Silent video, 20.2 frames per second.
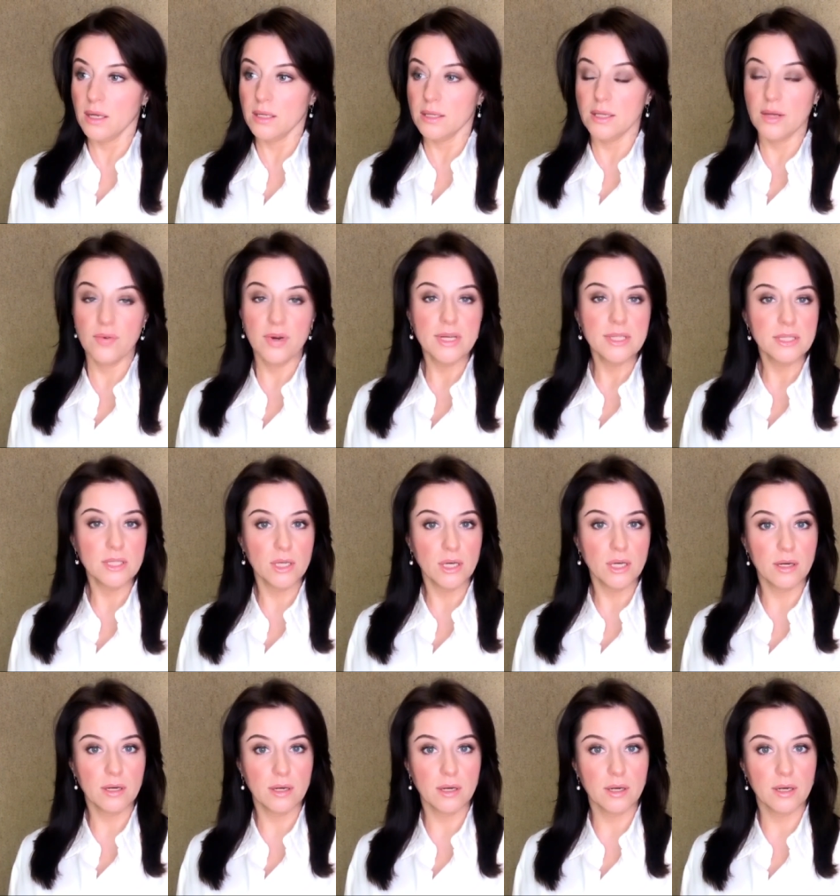Давайте
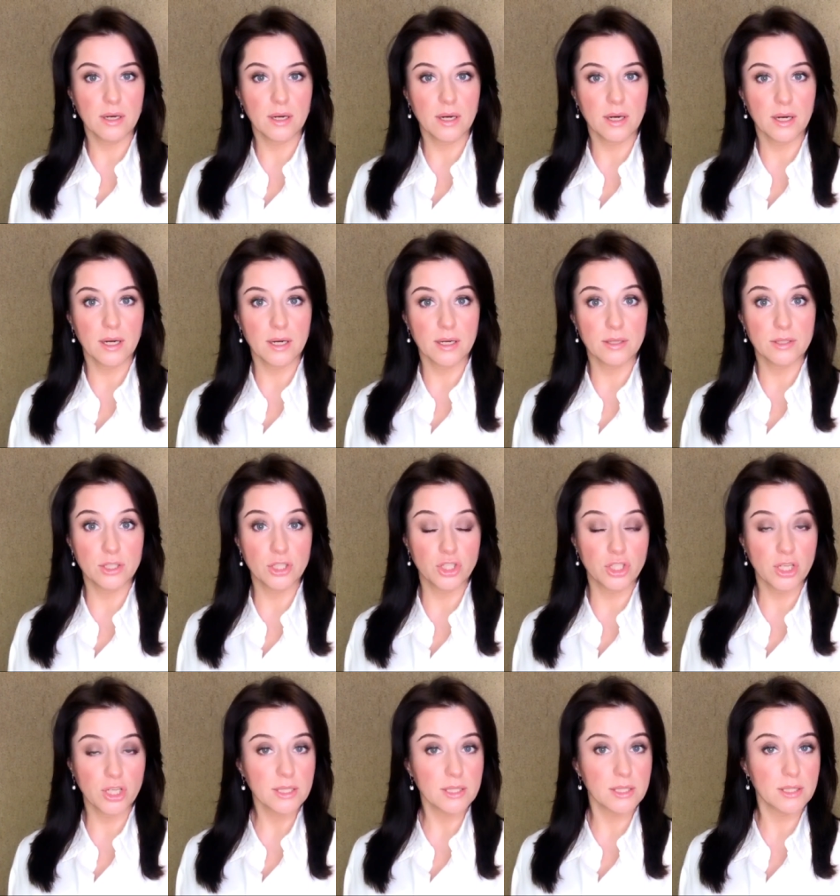а,
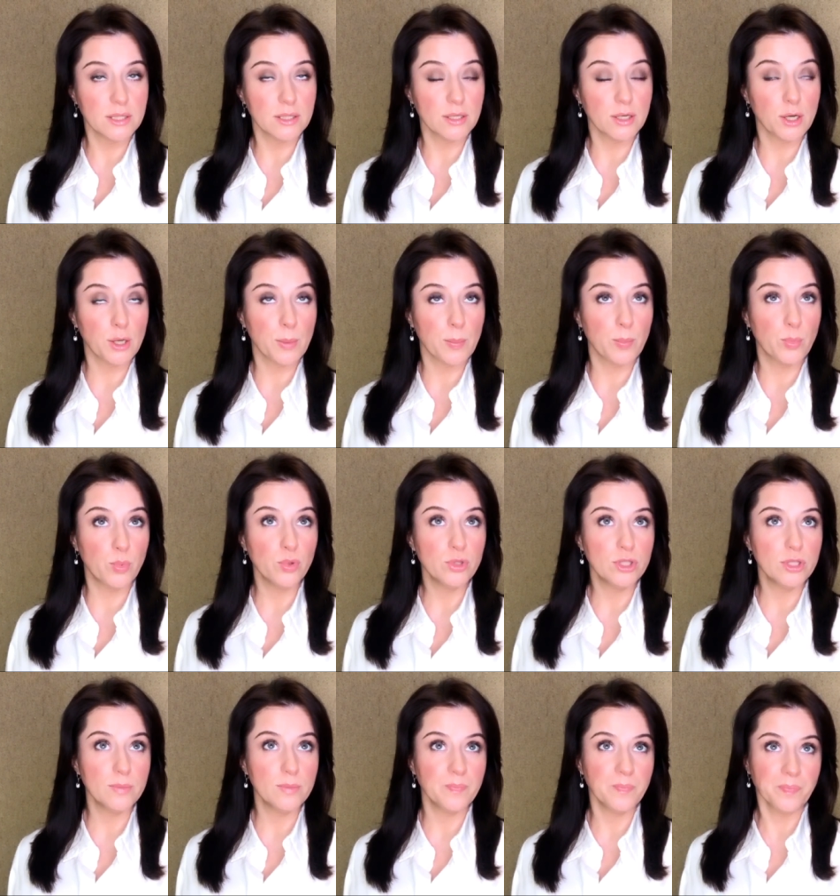сейчас а,
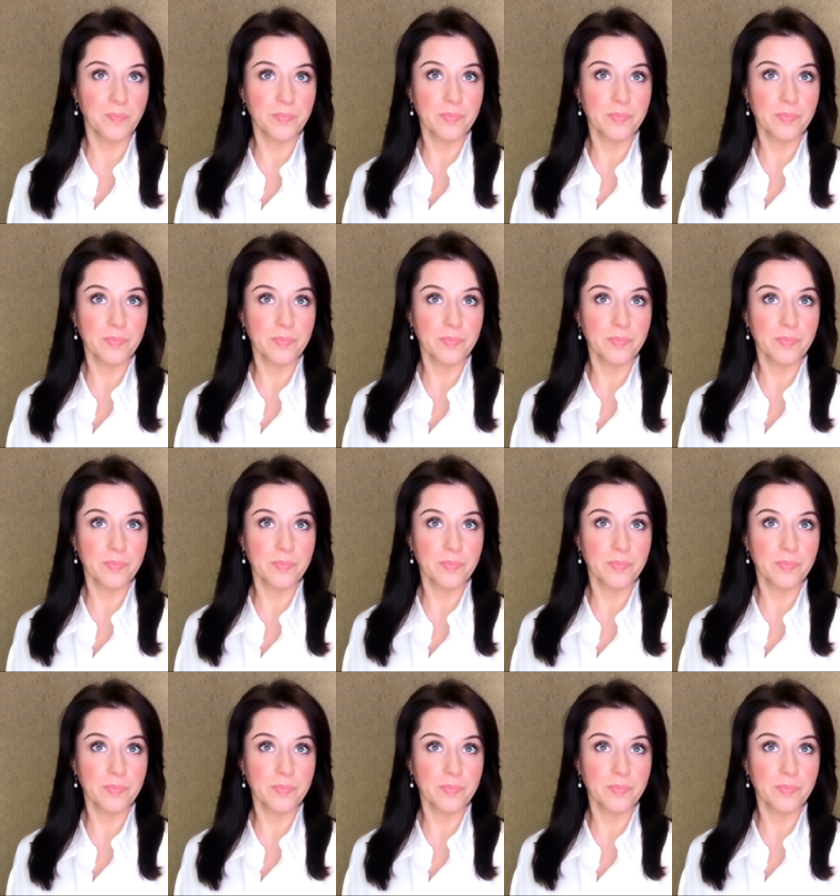будем